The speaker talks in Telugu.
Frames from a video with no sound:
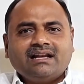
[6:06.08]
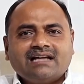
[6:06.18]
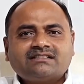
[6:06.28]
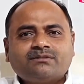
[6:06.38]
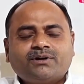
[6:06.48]
ఈ
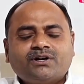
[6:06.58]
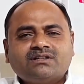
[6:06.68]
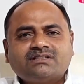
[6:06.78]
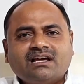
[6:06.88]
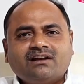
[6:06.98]
రాష్ట్ర
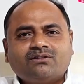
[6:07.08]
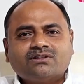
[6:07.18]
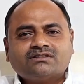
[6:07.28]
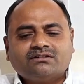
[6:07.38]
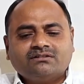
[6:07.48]
ప్రయోజనాల
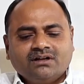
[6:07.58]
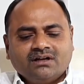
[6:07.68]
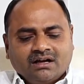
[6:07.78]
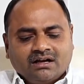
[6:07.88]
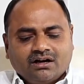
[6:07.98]
కోసం
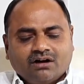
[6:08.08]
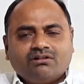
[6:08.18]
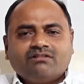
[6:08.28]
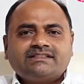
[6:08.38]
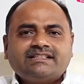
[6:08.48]

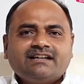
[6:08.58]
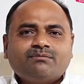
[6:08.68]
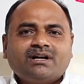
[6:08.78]
గౌరవ సీఎం